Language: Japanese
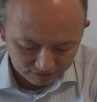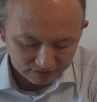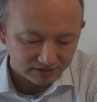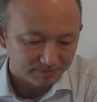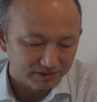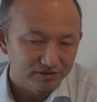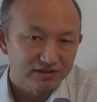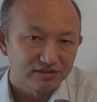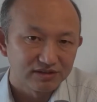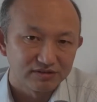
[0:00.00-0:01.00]
避難民を
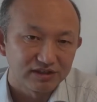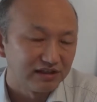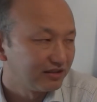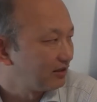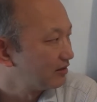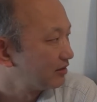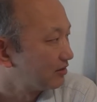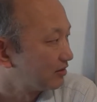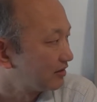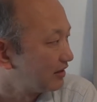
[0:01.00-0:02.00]
チェコでは受け入れているってい
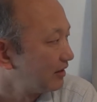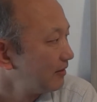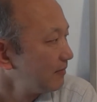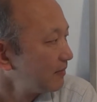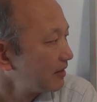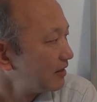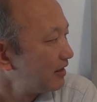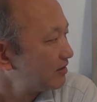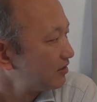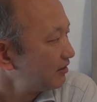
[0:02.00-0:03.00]
うことですね。
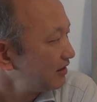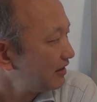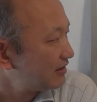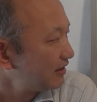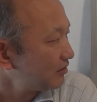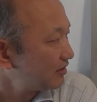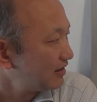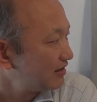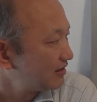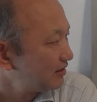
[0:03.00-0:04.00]
で、それはね、チェコって
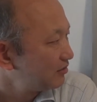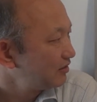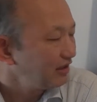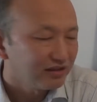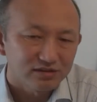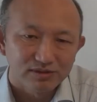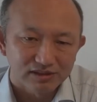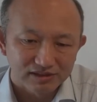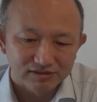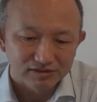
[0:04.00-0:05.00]
のは実はウクライナと、ま
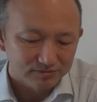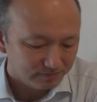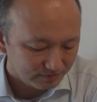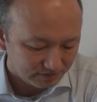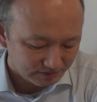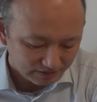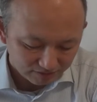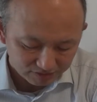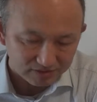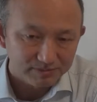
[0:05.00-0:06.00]
あ、あの、
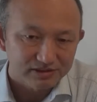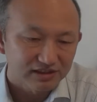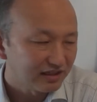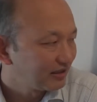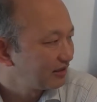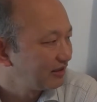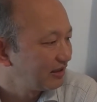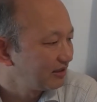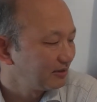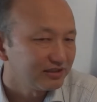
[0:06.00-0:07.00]
結構親密な関係
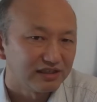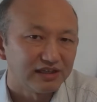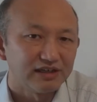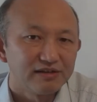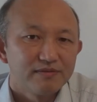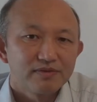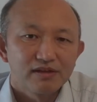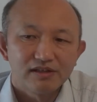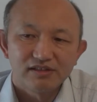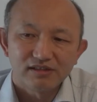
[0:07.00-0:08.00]
にありまして、
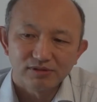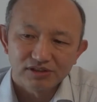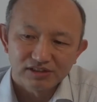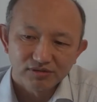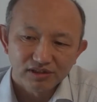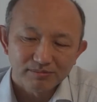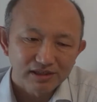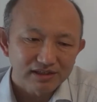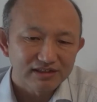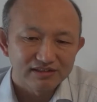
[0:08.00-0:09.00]
実はもう4、5年
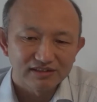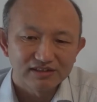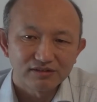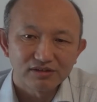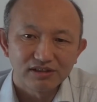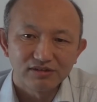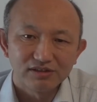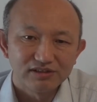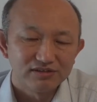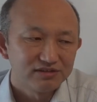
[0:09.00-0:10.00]
前からですね、チェコってあの
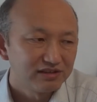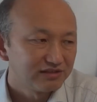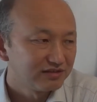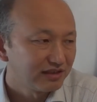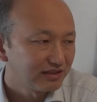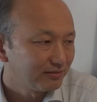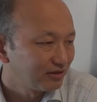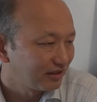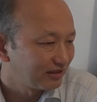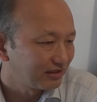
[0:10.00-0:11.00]
非常にあの大規模
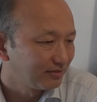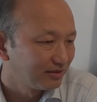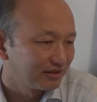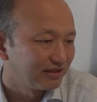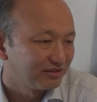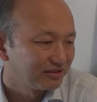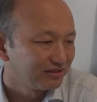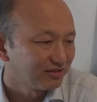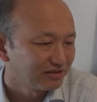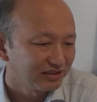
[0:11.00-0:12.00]
な、大規模なあの
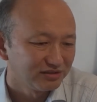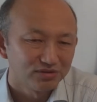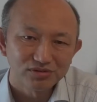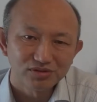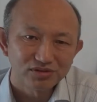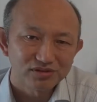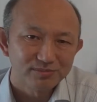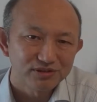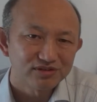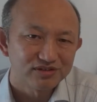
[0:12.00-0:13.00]
深刻な労働力
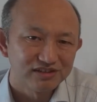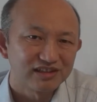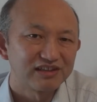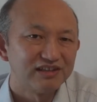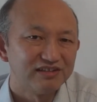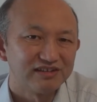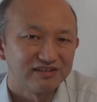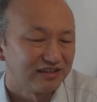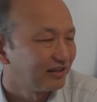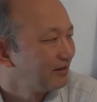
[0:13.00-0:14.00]
不足になってるんです
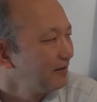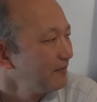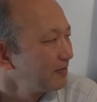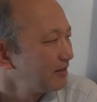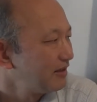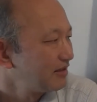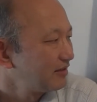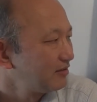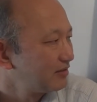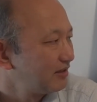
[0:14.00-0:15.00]
よね。で、
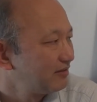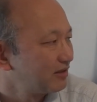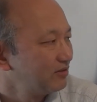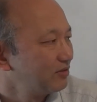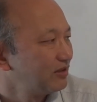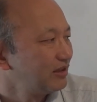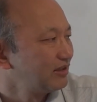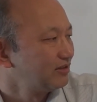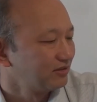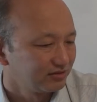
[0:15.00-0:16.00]
チェコの政府はこの
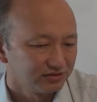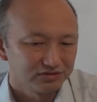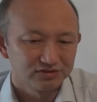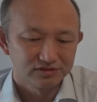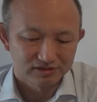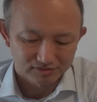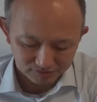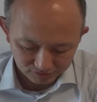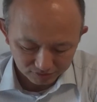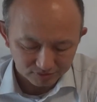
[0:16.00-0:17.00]
ウクライナのそのあ
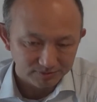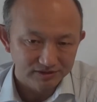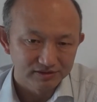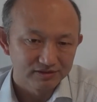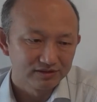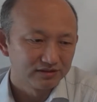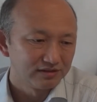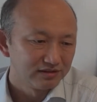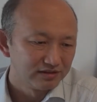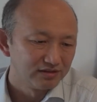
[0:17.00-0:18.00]
の国
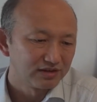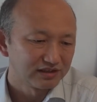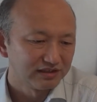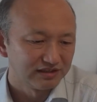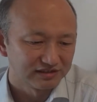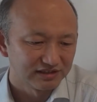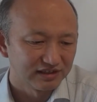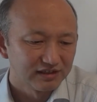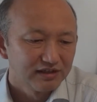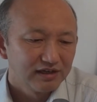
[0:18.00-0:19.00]
民の方にです
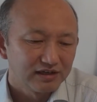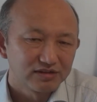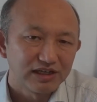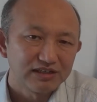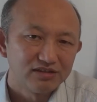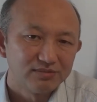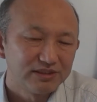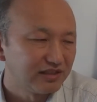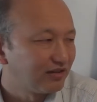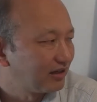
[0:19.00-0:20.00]
ね、あの短期の
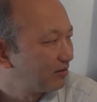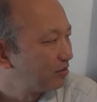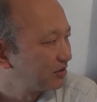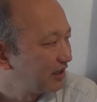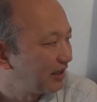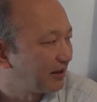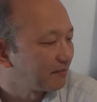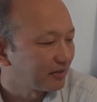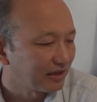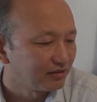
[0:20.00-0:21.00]
ビザを発行して、
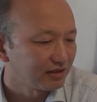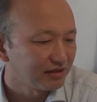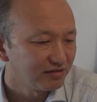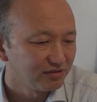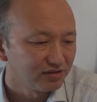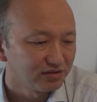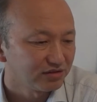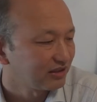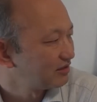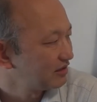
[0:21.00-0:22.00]
あの単純労
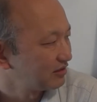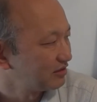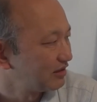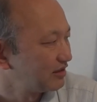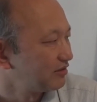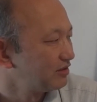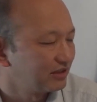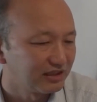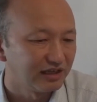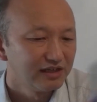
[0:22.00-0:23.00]
働者としてチェコに
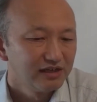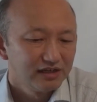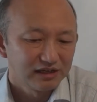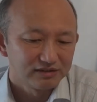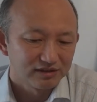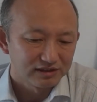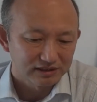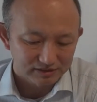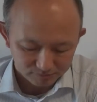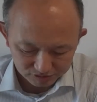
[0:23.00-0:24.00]
来て、あ
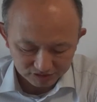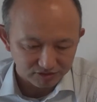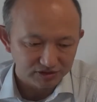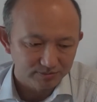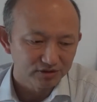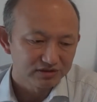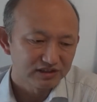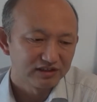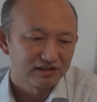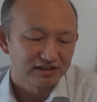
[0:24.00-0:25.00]
の、もしそう希望し
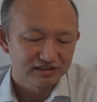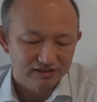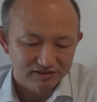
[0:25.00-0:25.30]
ているか、